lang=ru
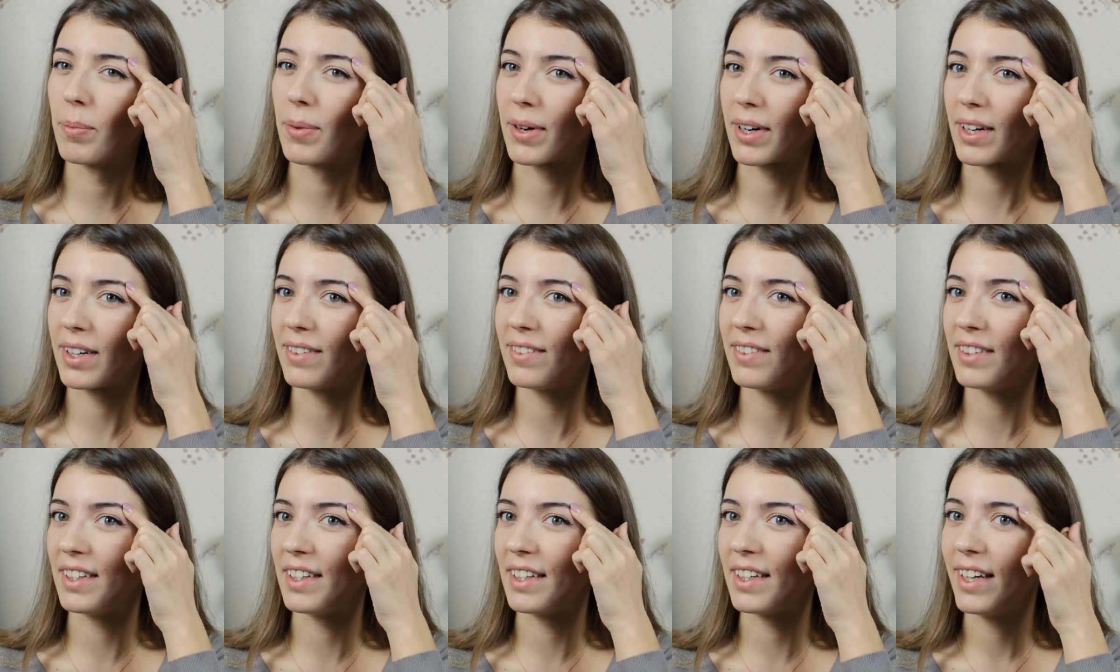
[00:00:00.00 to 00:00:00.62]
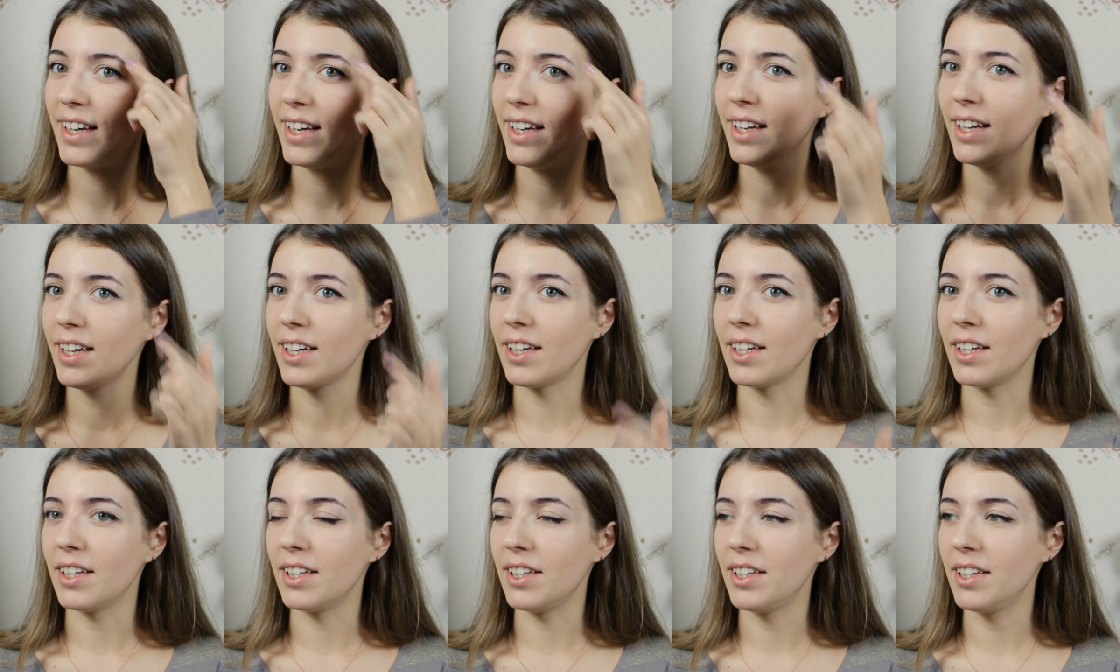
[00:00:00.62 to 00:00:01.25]
бровей.
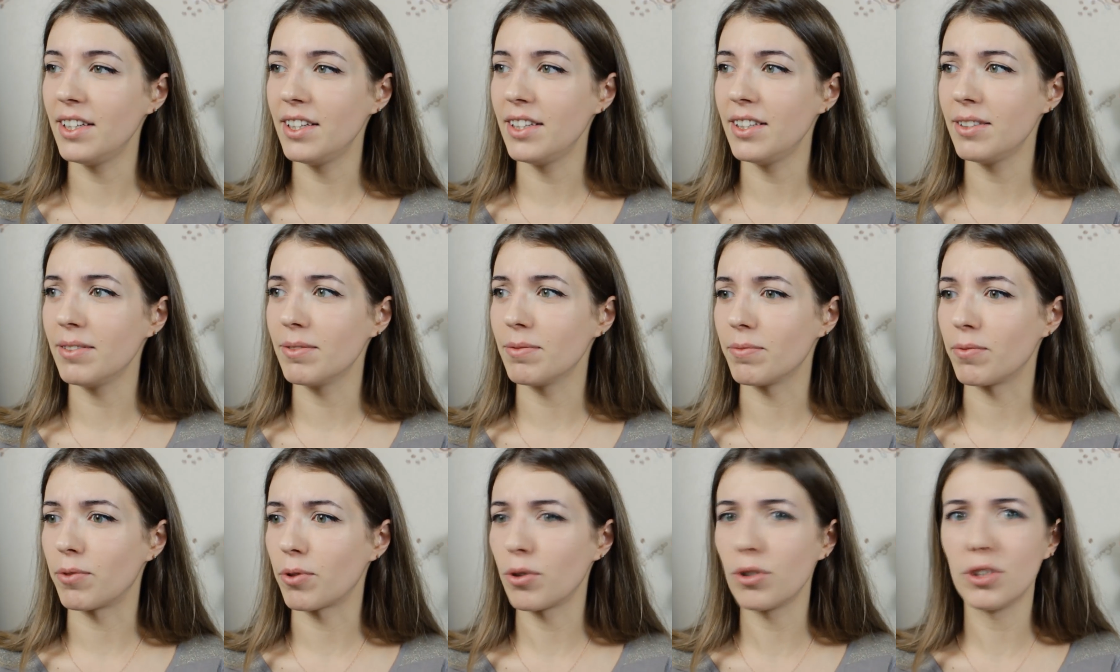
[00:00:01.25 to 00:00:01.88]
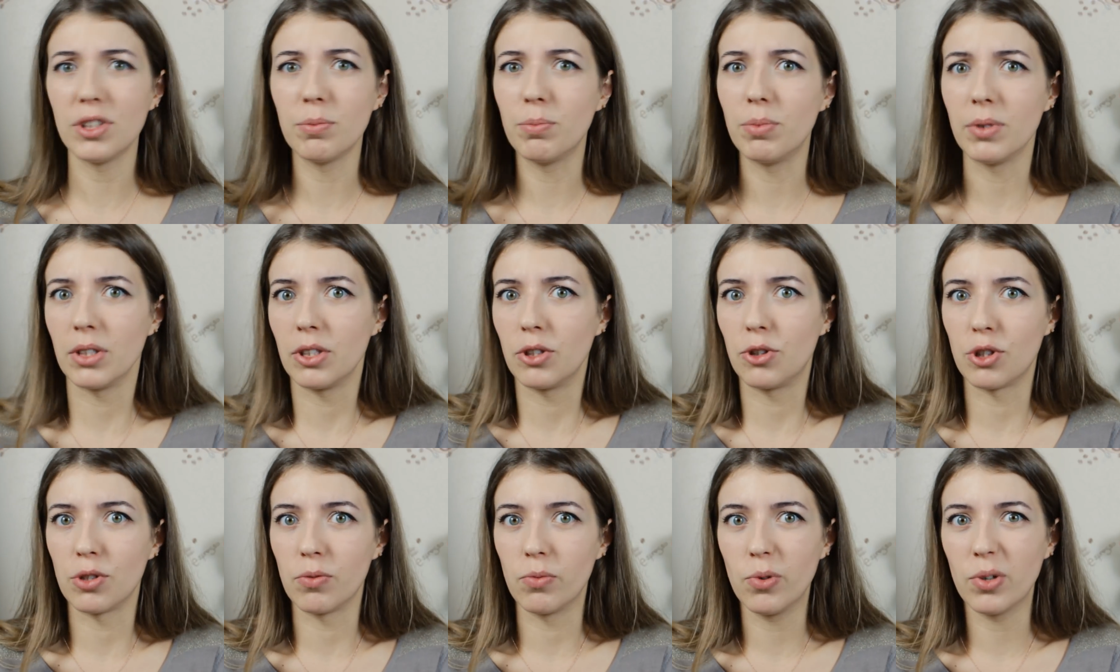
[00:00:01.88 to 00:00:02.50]
И вроде бы
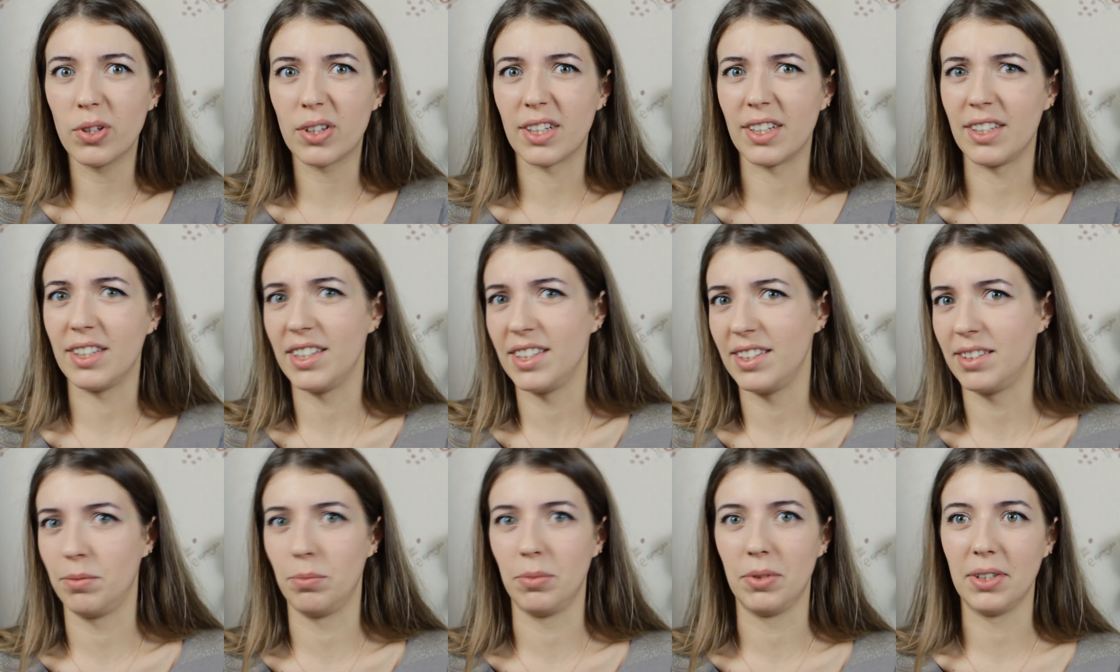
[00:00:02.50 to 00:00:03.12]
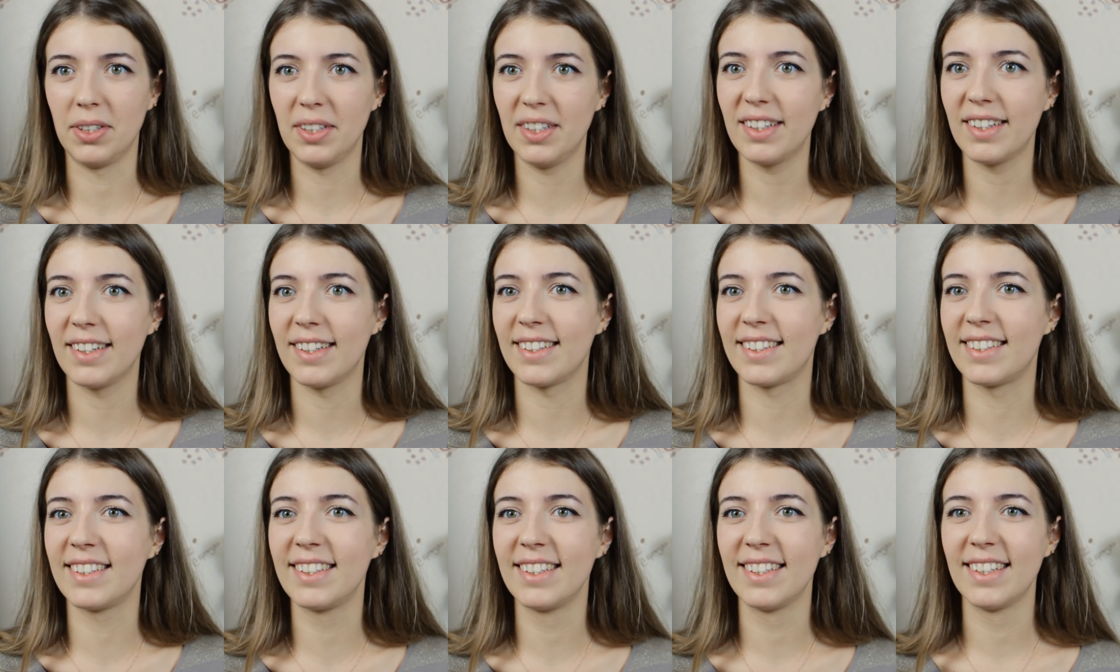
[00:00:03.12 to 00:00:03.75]
ничего-то не
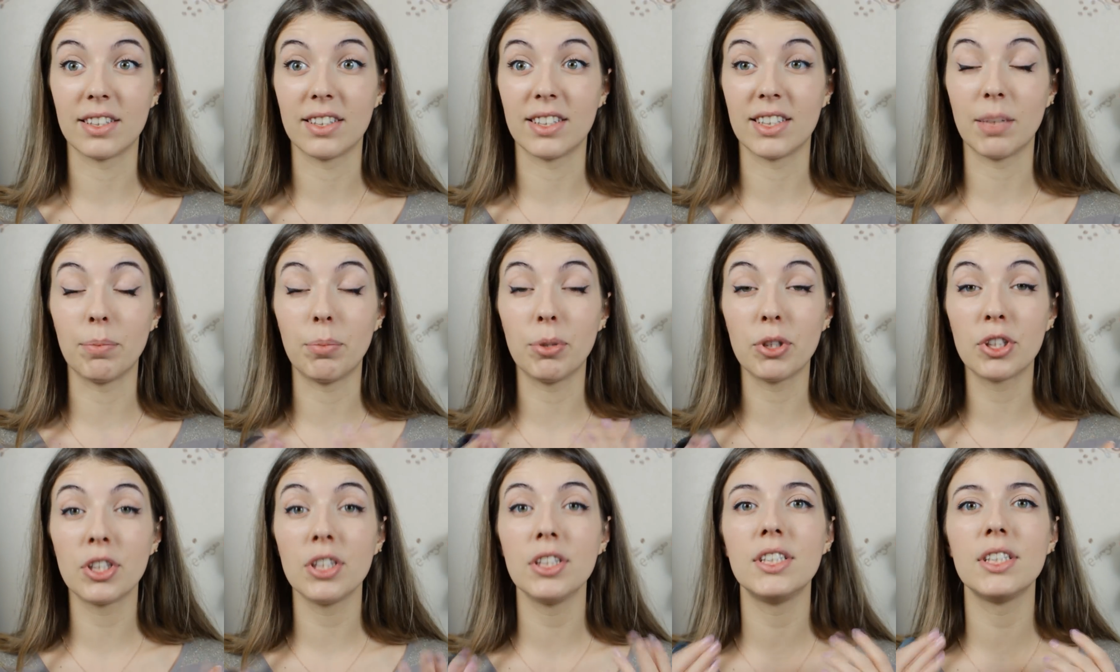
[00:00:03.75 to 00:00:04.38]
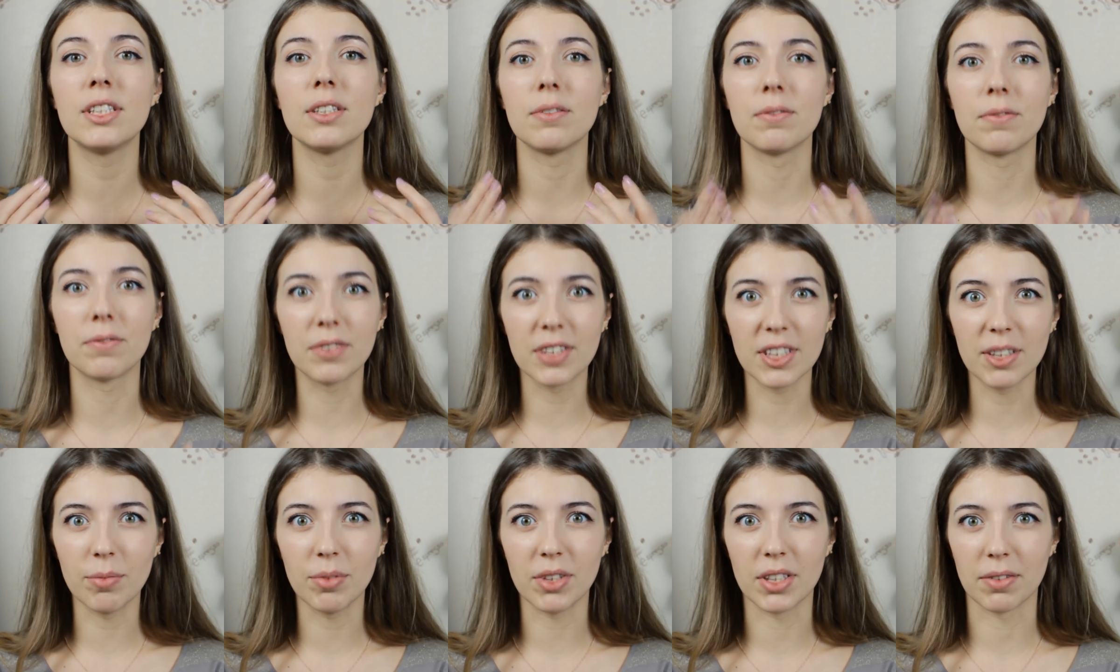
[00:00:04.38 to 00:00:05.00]
изменилось. Напишите
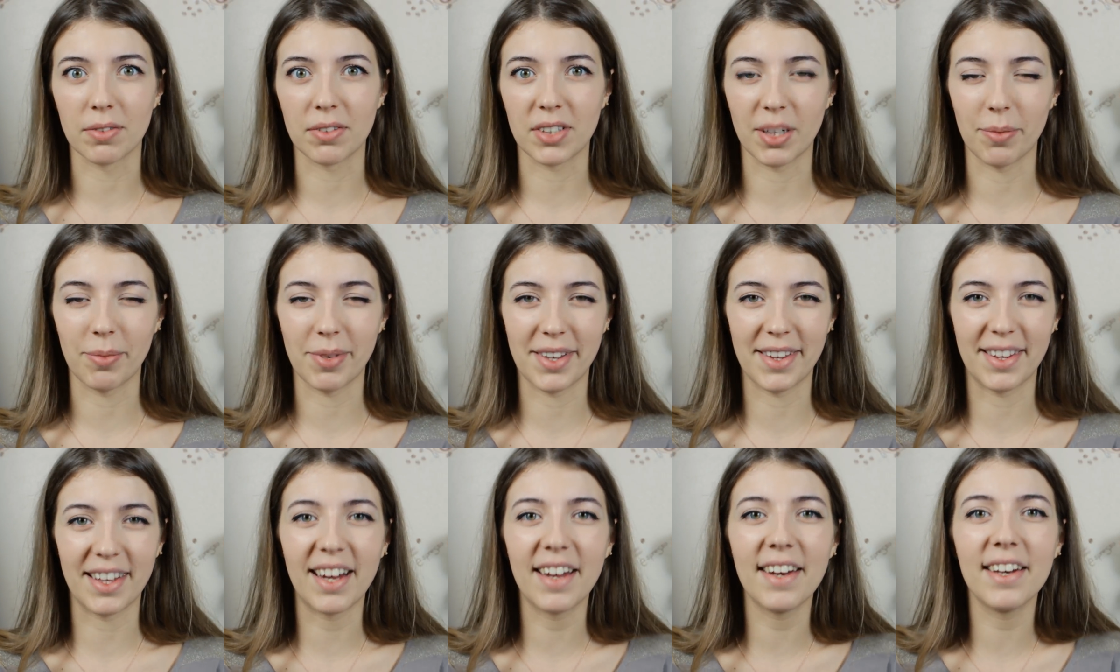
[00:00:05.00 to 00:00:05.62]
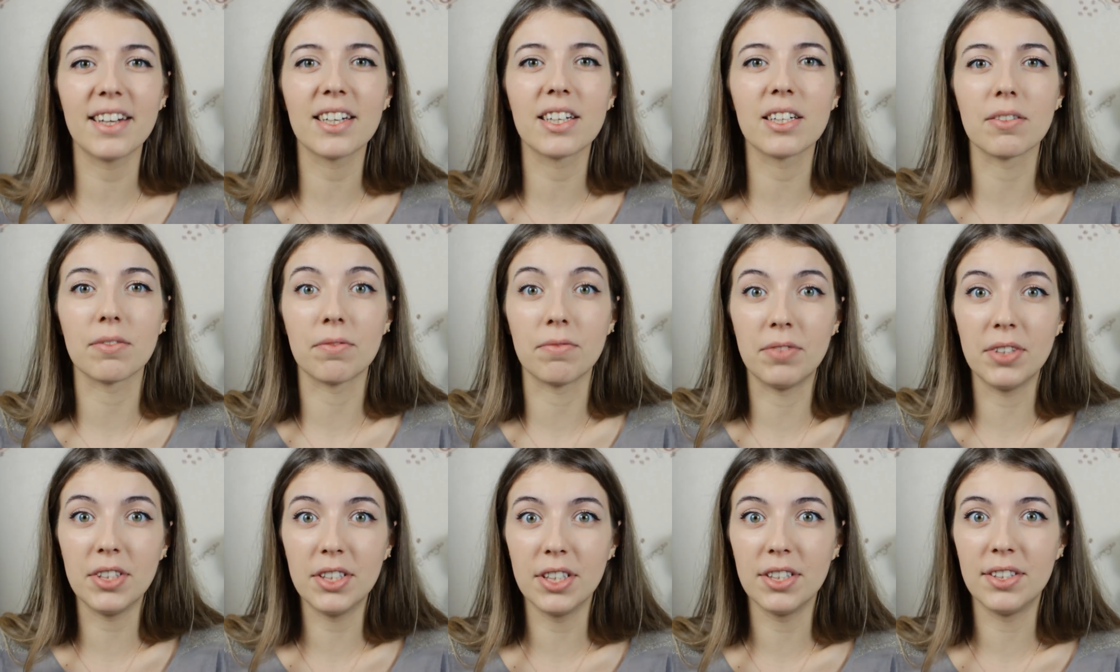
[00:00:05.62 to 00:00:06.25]
вы мне в комментариях,
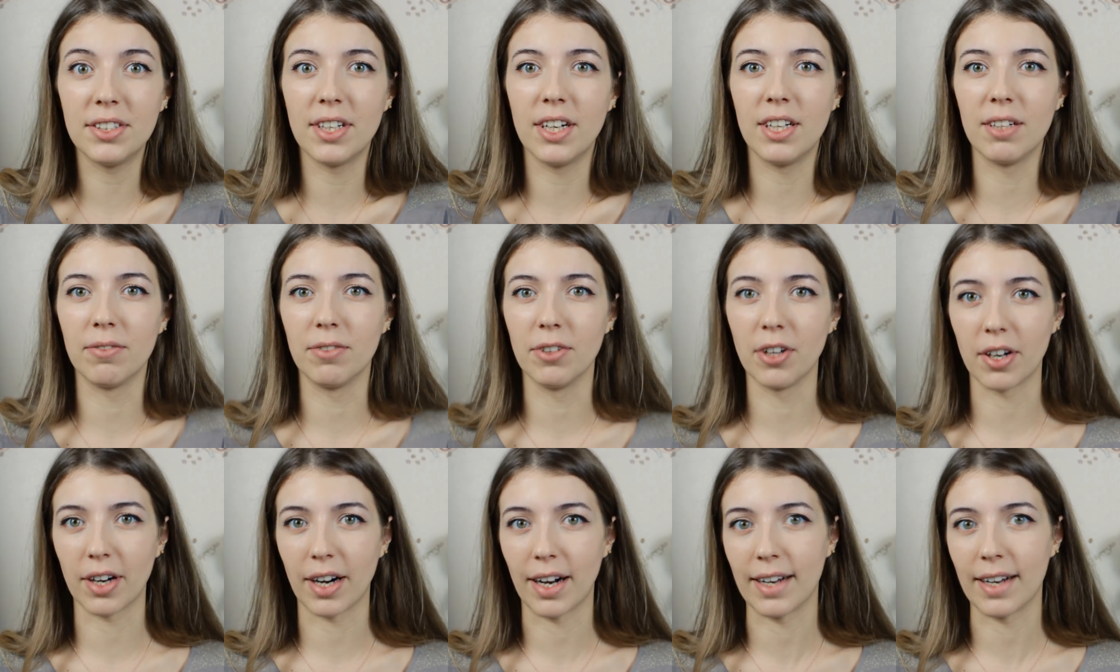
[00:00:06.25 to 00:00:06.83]
видите ли вы